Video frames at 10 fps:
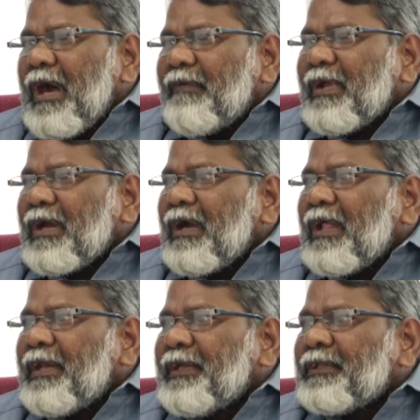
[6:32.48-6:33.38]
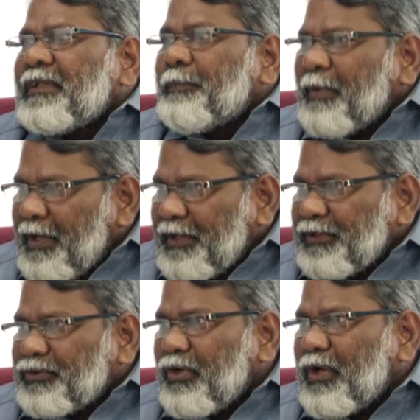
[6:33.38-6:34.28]
அவர்கள் அறிந்து
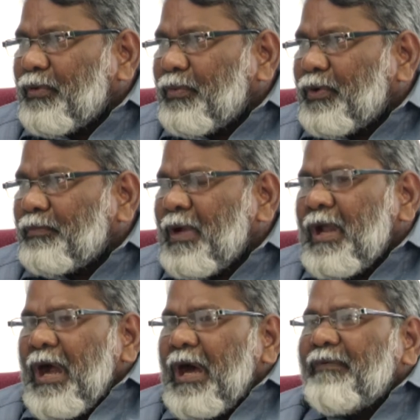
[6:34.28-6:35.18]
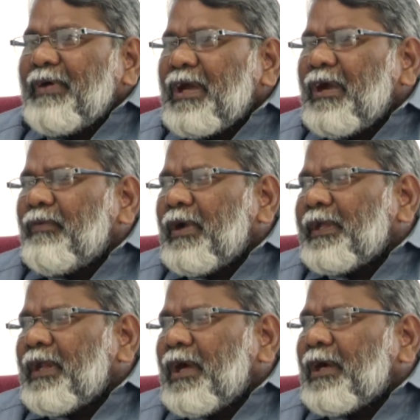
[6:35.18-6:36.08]
பிறருக்கு சொல்லவும் அவர்கள்
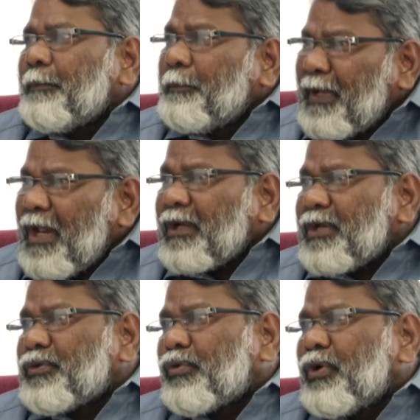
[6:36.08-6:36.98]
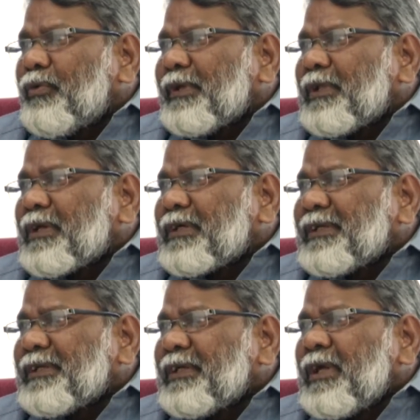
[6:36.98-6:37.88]
வாயிலாக பிறர்
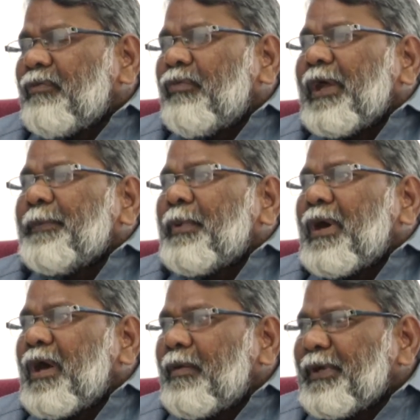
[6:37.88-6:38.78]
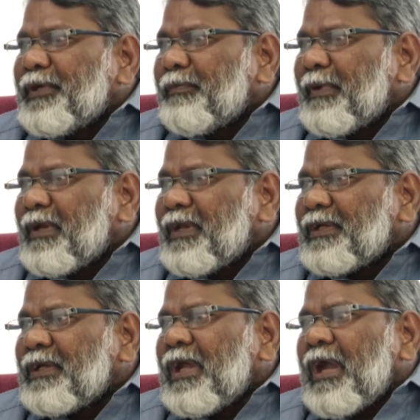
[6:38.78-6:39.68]
கற்றுக்கொள்வதற்கு வாய்ப்பாக அமையும் என்று
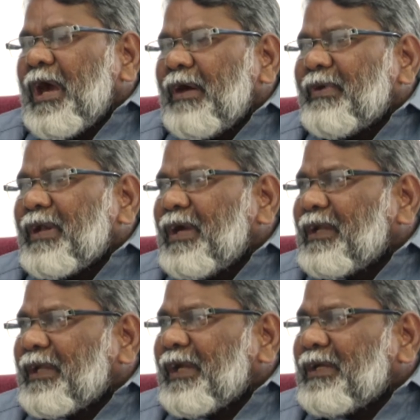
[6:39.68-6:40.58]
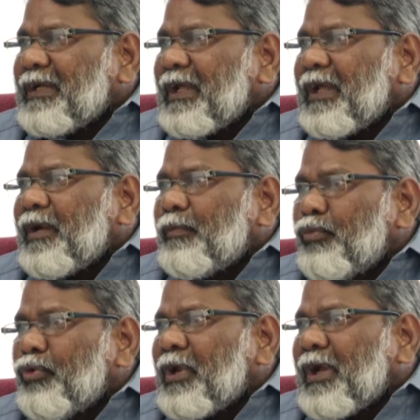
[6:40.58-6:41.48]
அவர்கள் கேட்ட
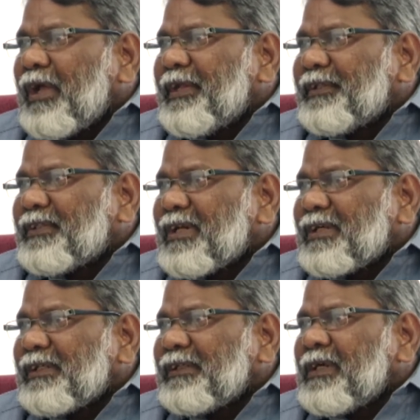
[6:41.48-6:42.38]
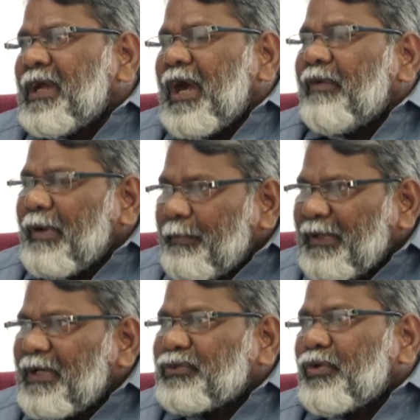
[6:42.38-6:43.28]
மூன்று காரியத்திற்கு அவர்
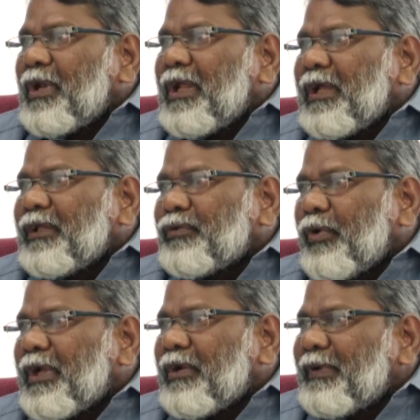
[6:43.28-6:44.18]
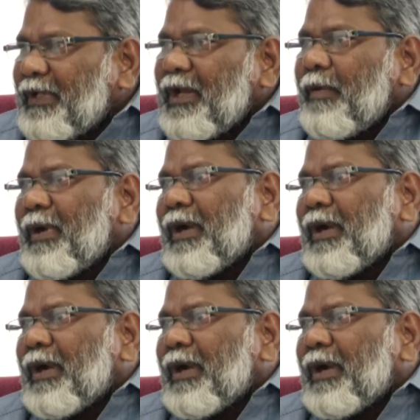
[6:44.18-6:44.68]
பதில் சொல்ல தொடங்குவதை நாம்